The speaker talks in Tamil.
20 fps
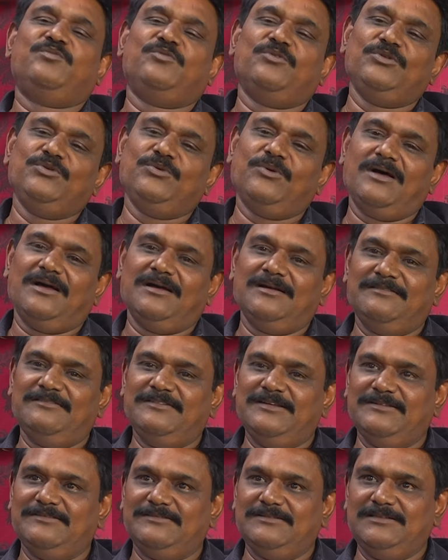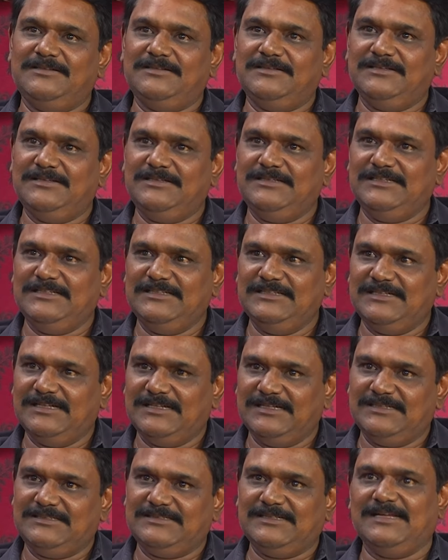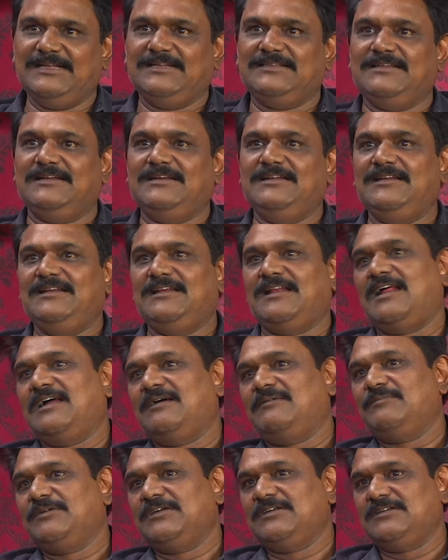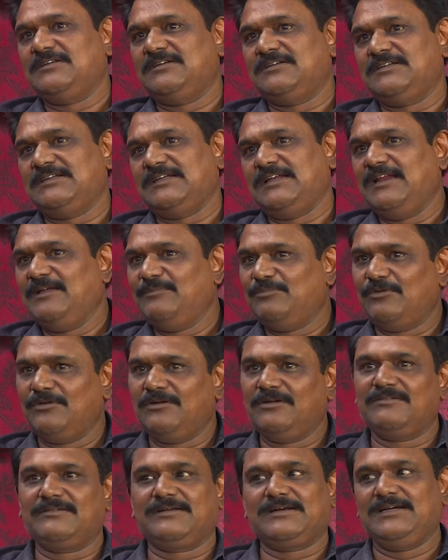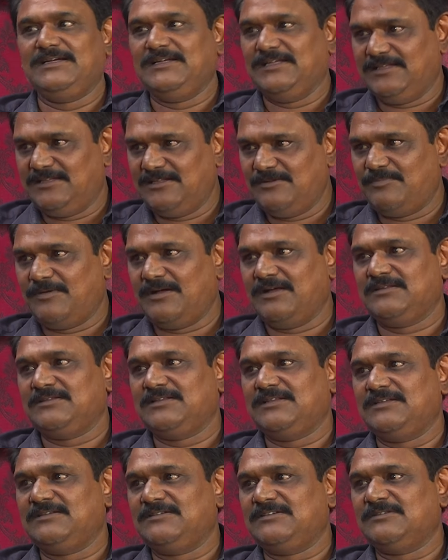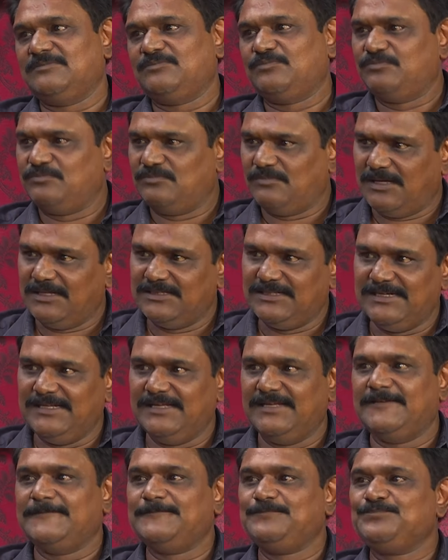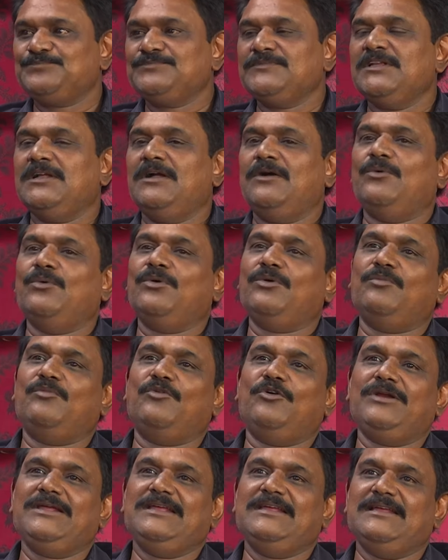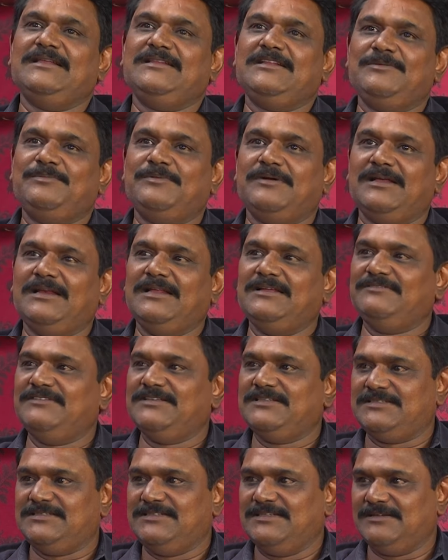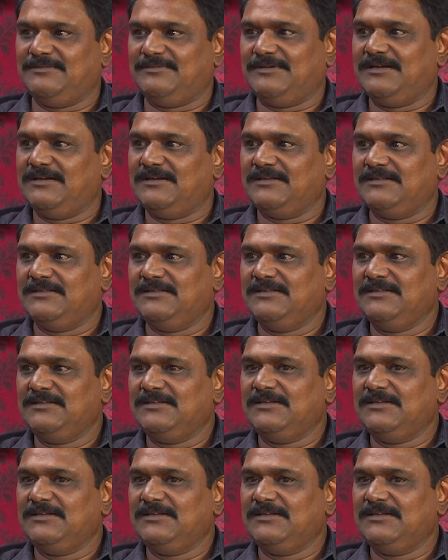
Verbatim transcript: பொதுவாகவே வந்து இந்த தேர்தலில் நாம் என்னை போன்றவர்கள் எதிர்பார்த்ததுக்கு மாதிரியே ஒரு மோடி எதிர்ப்பு அலை வீசுது அப்படின்றது